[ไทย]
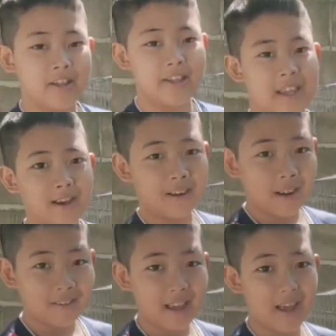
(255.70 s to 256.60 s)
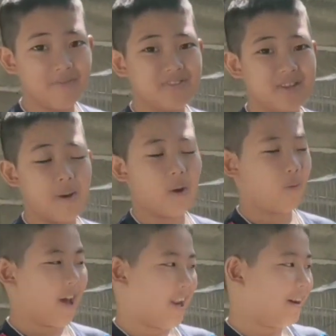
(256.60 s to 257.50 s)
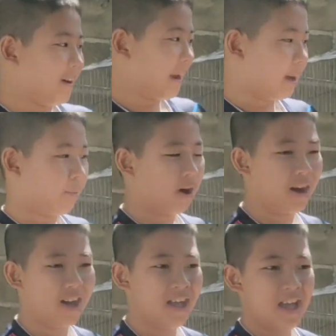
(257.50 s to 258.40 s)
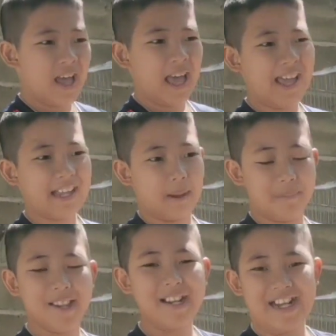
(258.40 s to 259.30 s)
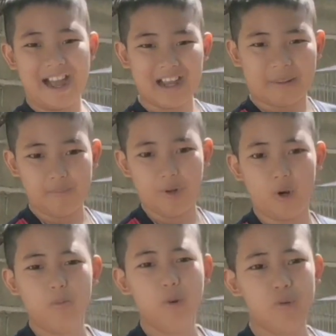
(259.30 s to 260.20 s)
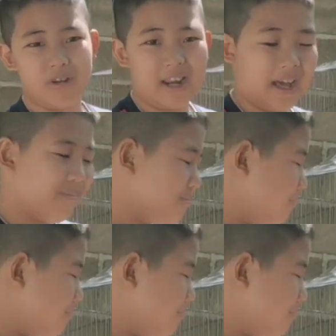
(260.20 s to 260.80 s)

เดี๋ยวเรานะครับจะมาแขวนรังเพาะให้กับพี่กั๊กกับน้องมุกนะครับ